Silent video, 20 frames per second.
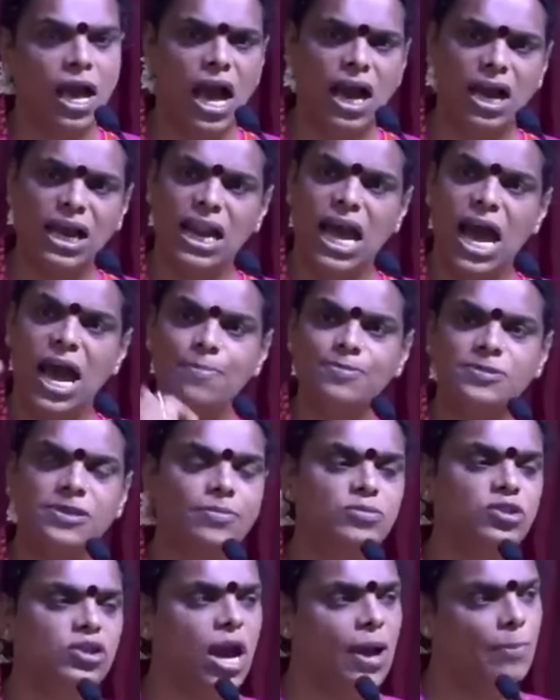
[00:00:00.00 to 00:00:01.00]
अगर आप
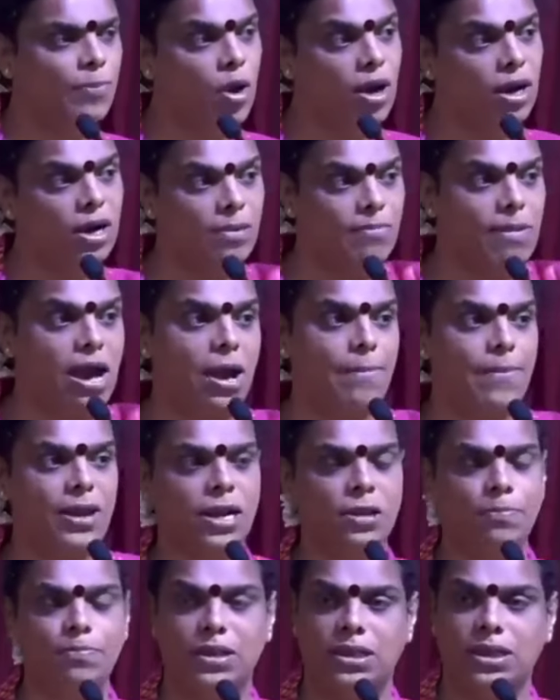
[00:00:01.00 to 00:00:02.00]
समझिए आपको अगर
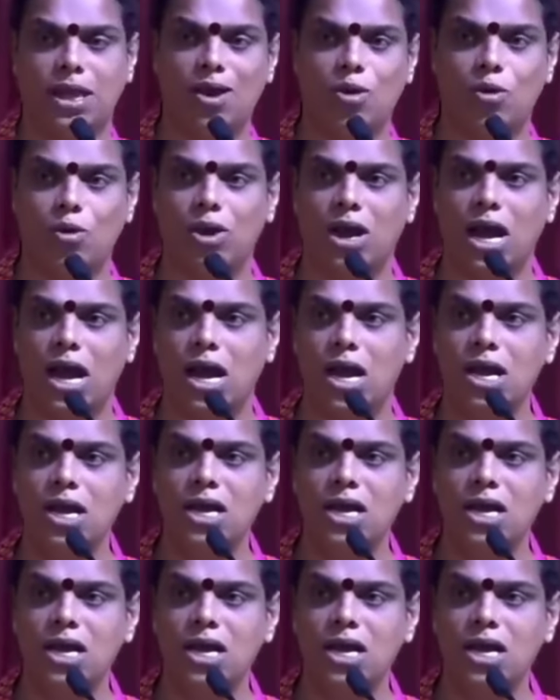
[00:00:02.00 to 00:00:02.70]
महाभारत पता होगा